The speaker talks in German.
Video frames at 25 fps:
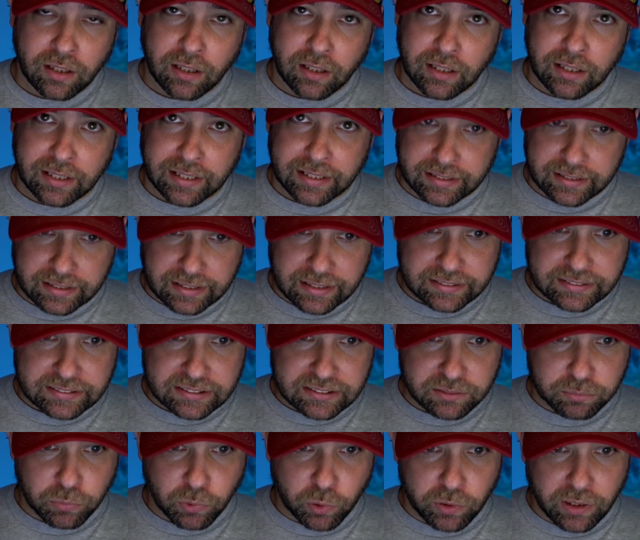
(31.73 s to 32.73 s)
In den
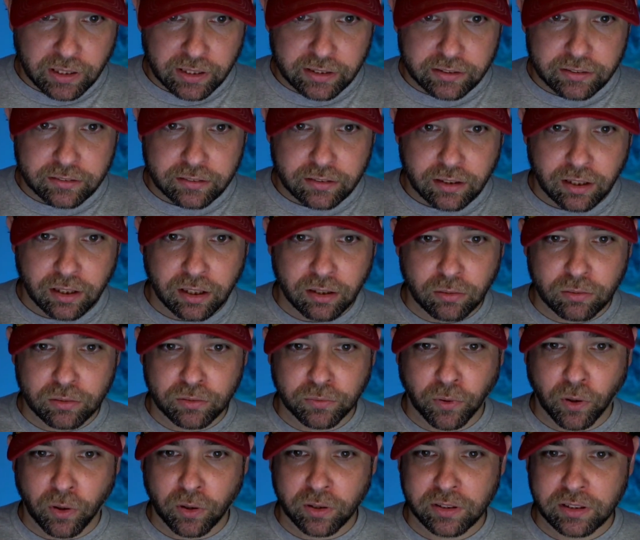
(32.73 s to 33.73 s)
letzten Monaten und
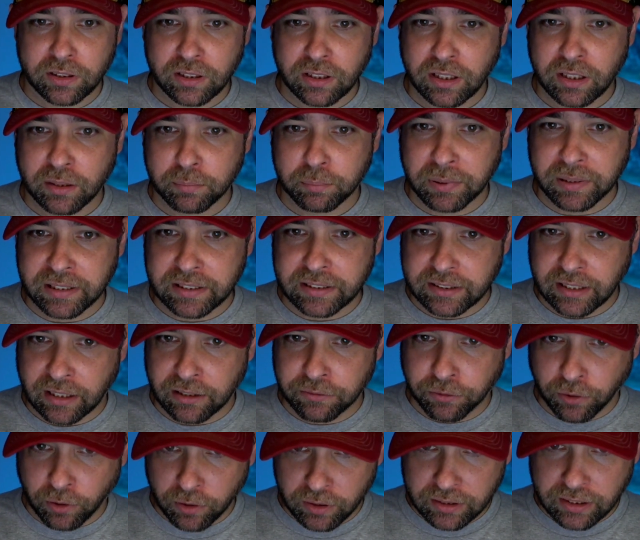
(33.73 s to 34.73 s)
Wochen bin ich
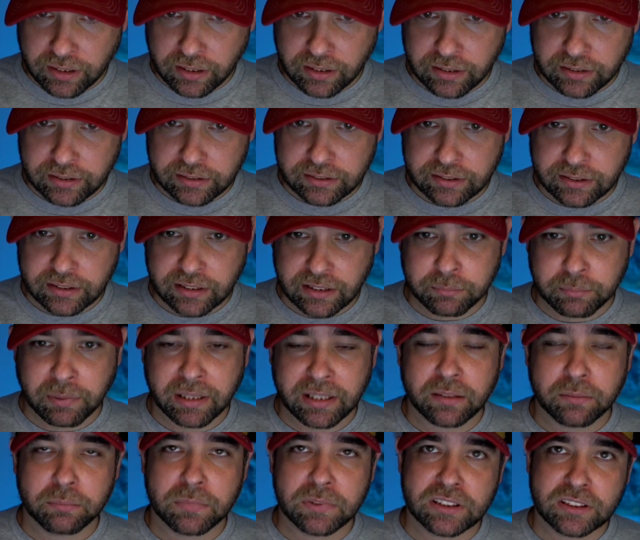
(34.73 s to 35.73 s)
erfolgreich in
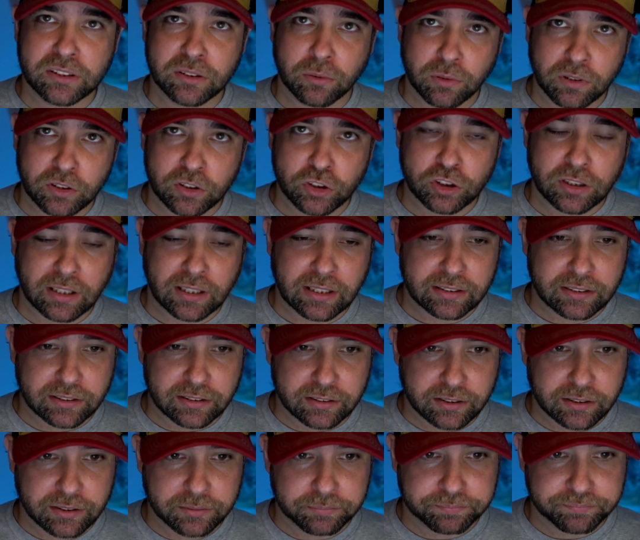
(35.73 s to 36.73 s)
meine Mission
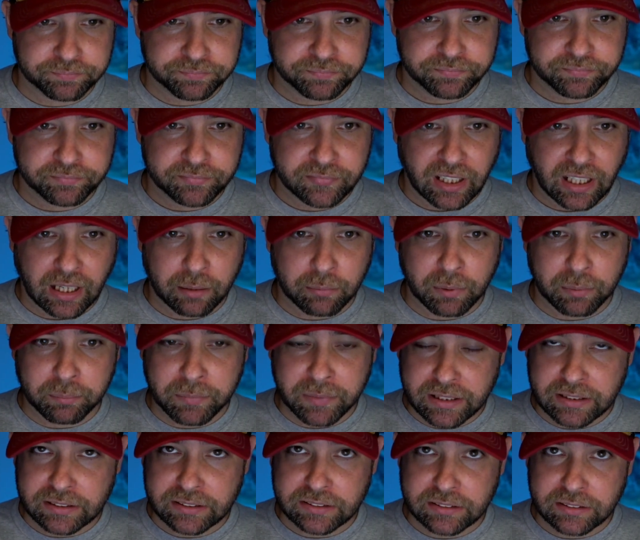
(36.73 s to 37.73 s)
gestartet, aber
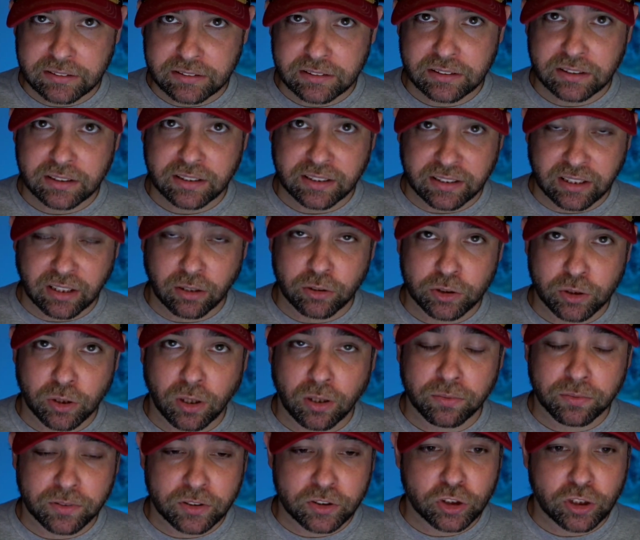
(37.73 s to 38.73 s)
mindestens genauso
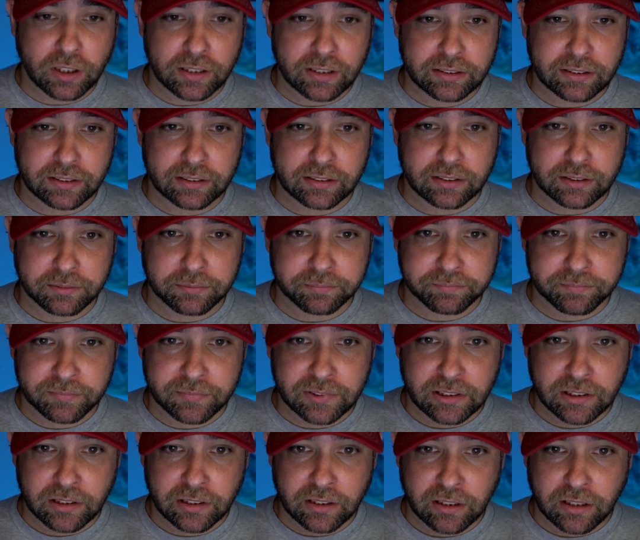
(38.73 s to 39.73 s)
oft gescheitert.
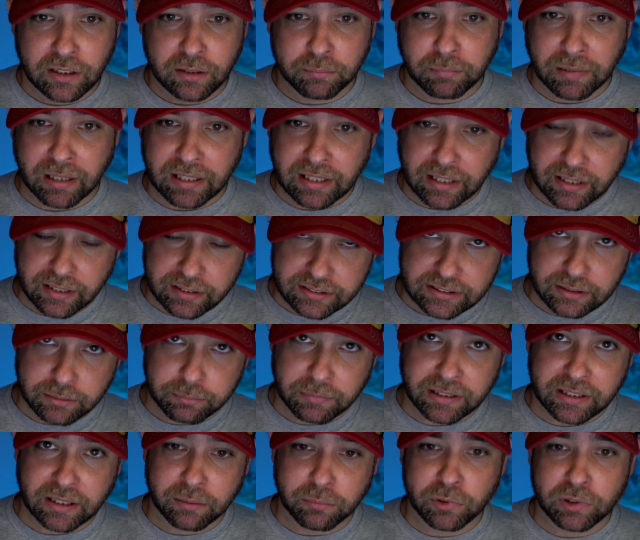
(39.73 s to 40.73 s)
Mal lag es an
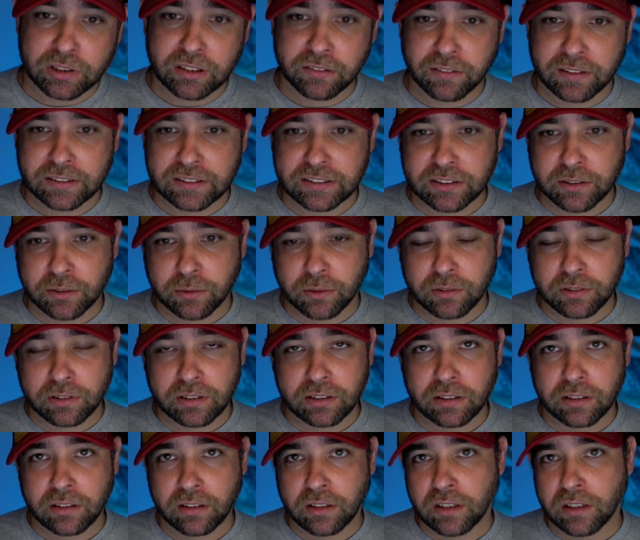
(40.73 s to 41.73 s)
meiner
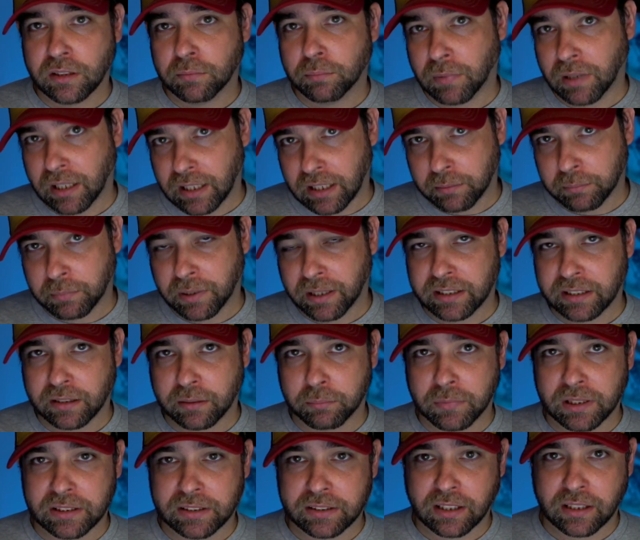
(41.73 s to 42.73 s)
Motivation, mal an meiner
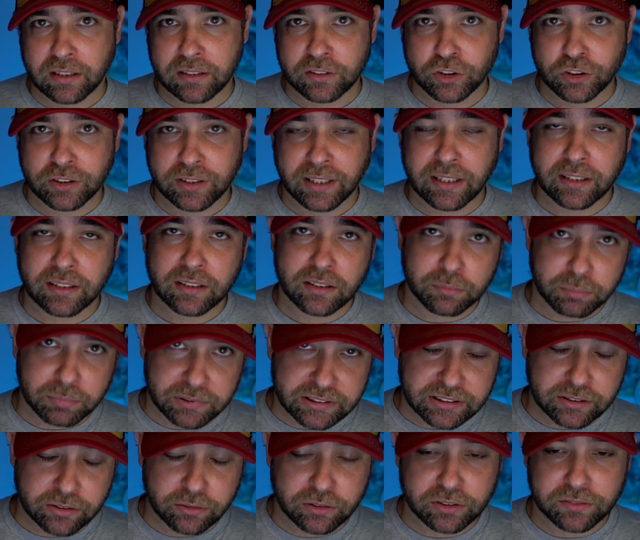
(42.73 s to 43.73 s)
mentalen Stärke
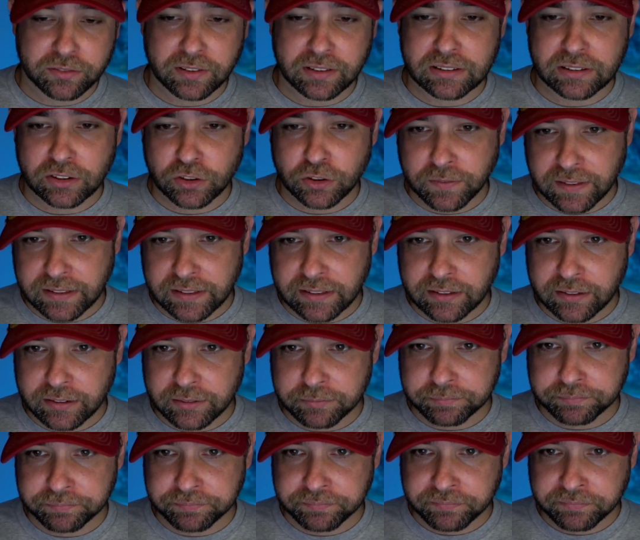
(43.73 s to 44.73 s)
bzw. Schwäche
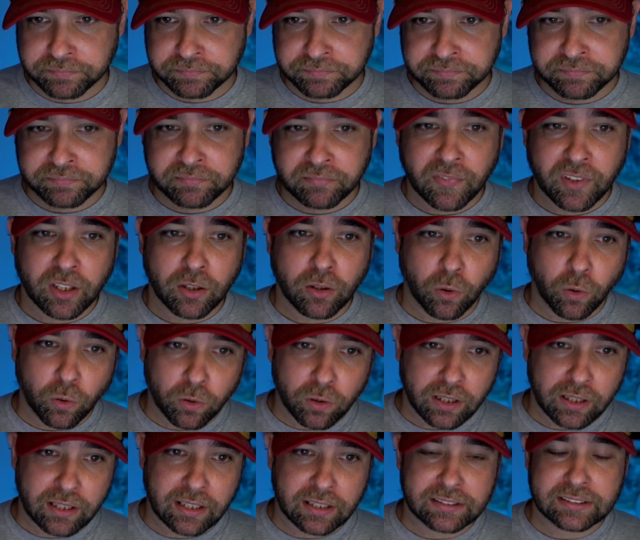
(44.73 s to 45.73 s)

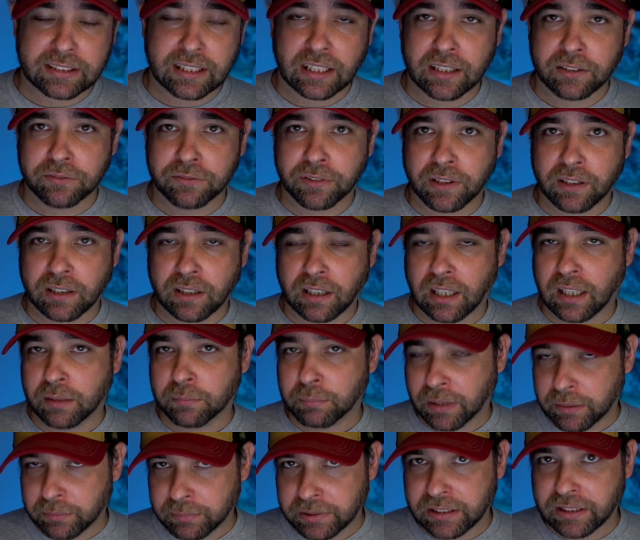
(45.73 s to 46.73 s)
oder ganz einfach an
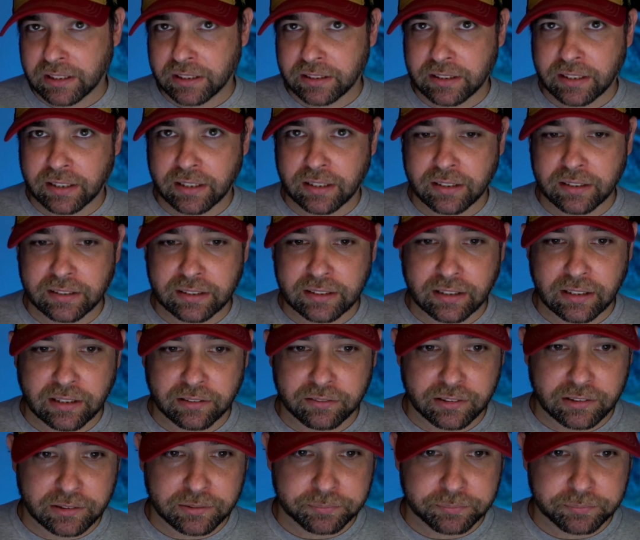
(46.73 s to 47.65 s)
meinem niedrigen Energielevel.